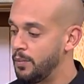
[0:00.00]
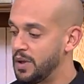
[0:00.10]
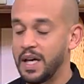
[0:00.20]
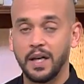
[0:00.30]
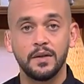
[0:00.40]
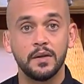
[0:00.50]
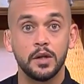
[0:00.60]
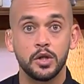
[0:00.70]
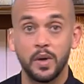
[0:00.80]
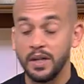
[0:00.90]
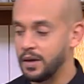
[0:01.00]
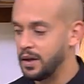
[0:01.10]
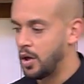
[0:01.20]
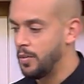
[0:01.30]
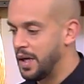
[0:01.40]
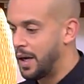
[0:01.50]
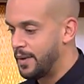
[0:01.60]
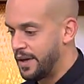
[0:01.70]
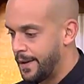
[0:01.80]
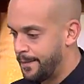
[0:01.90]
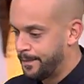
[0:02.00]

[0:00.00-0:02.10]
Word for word: بتاعه شويه التوابل اللي عملناها